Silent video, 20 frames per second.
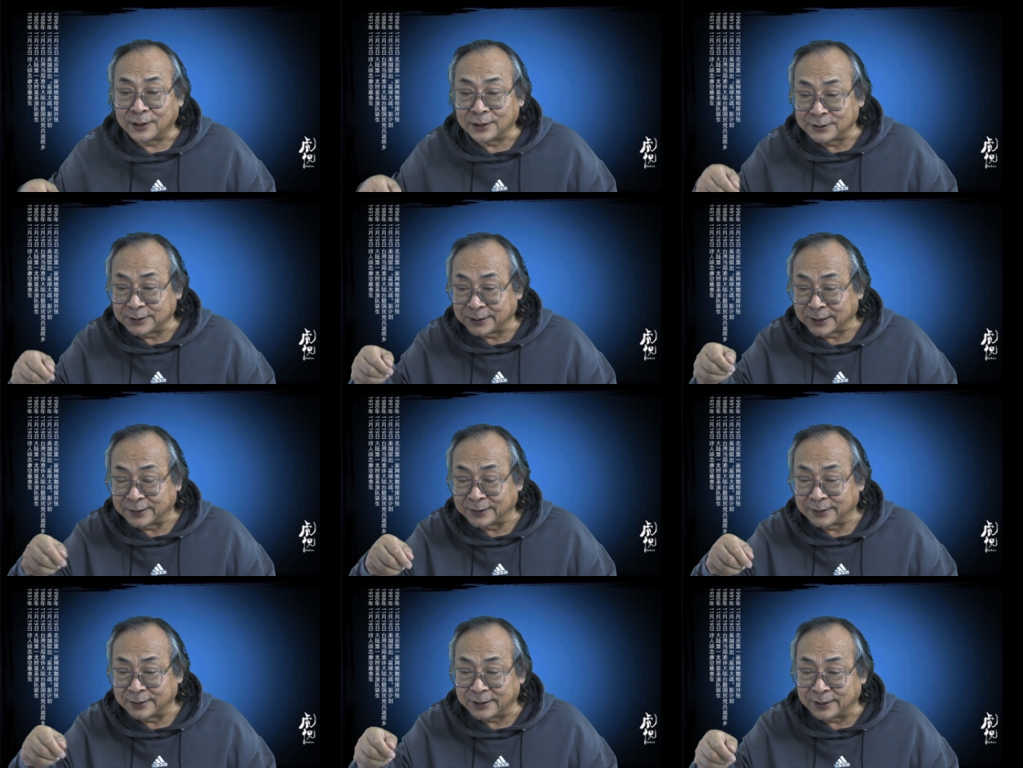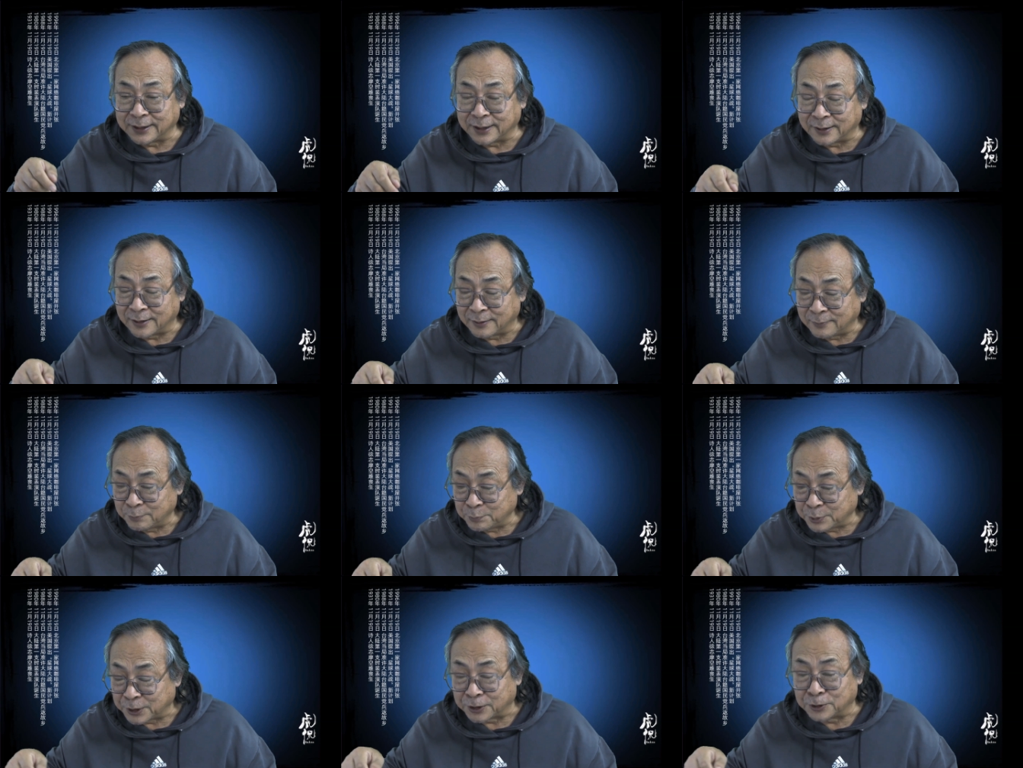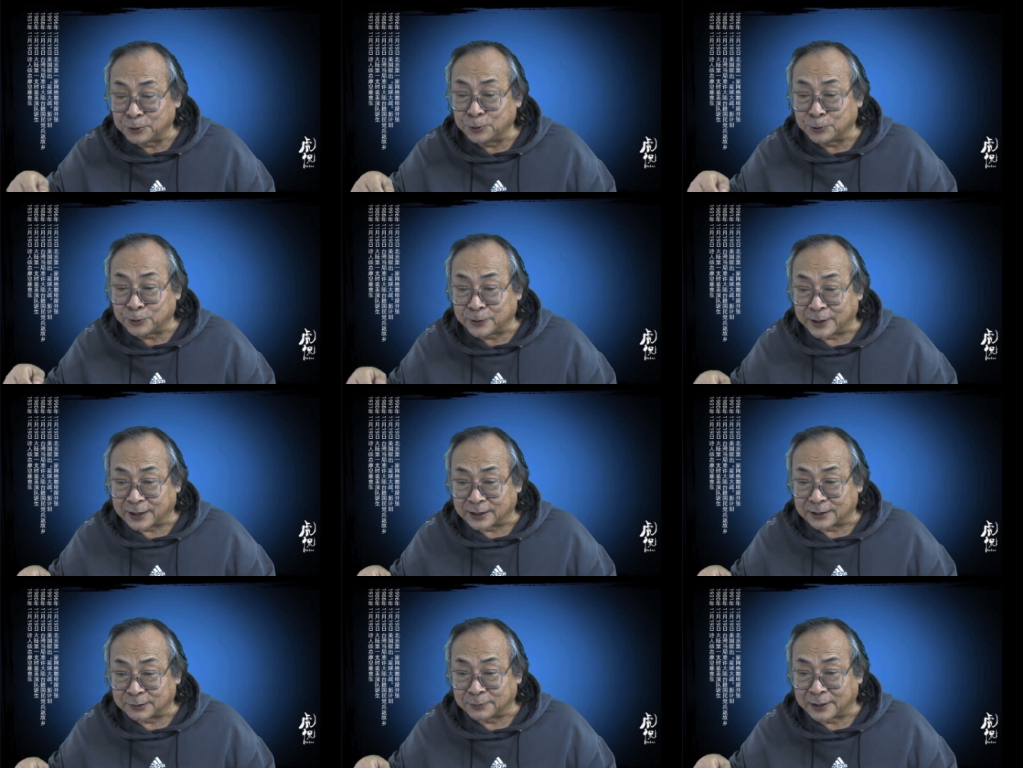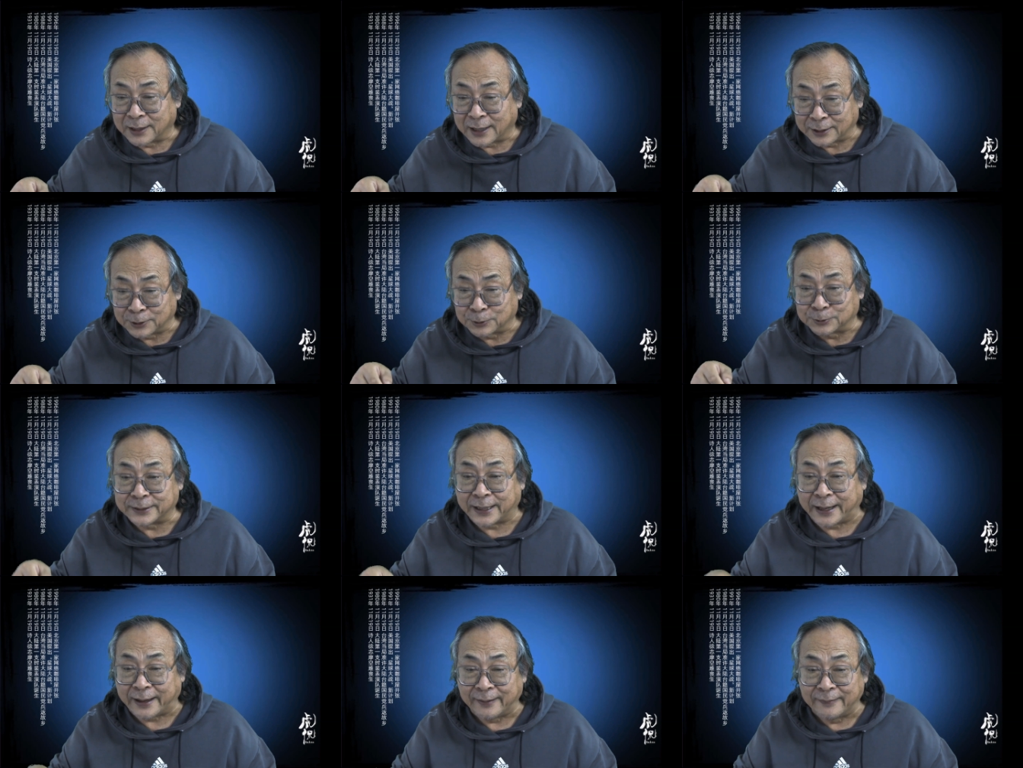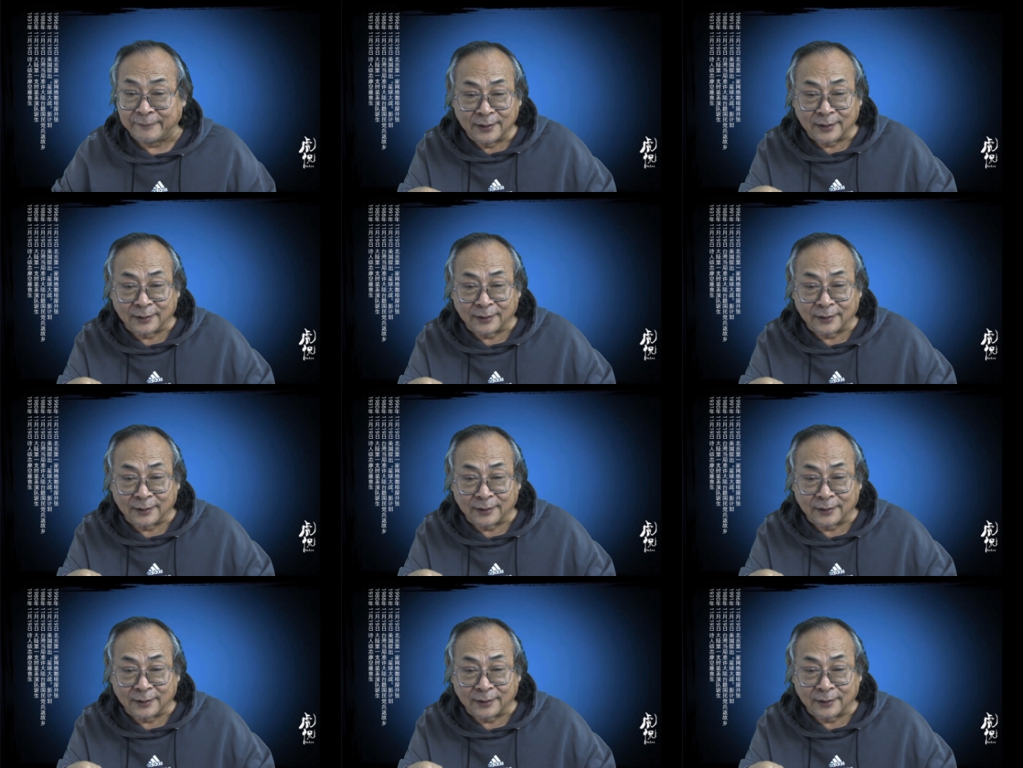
啊，写的那些评语啊，什么还都在。